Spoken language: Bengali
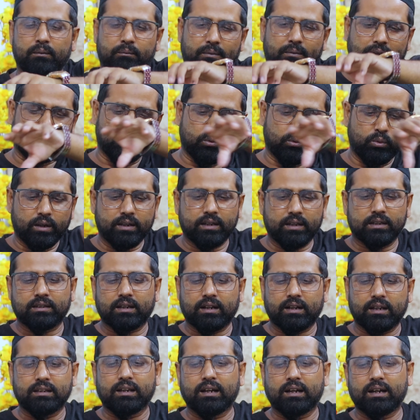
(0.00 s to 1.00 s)
মানে ঘুরাইয়া
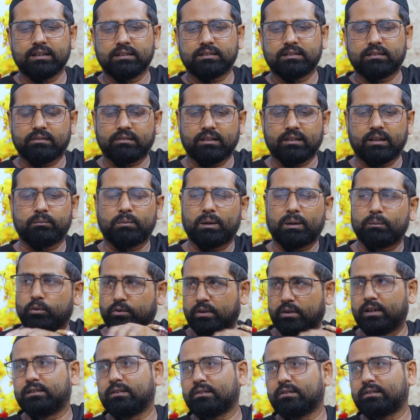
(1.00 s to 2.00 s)
তারা দেখাইতে চান বা
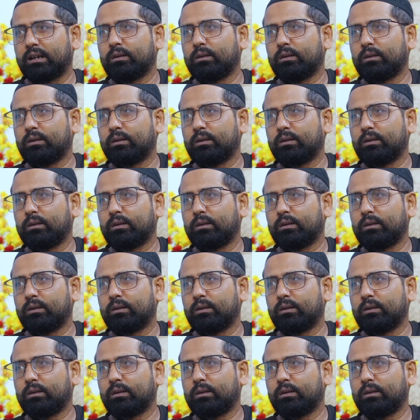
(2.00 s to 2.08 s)
বুঝাইতে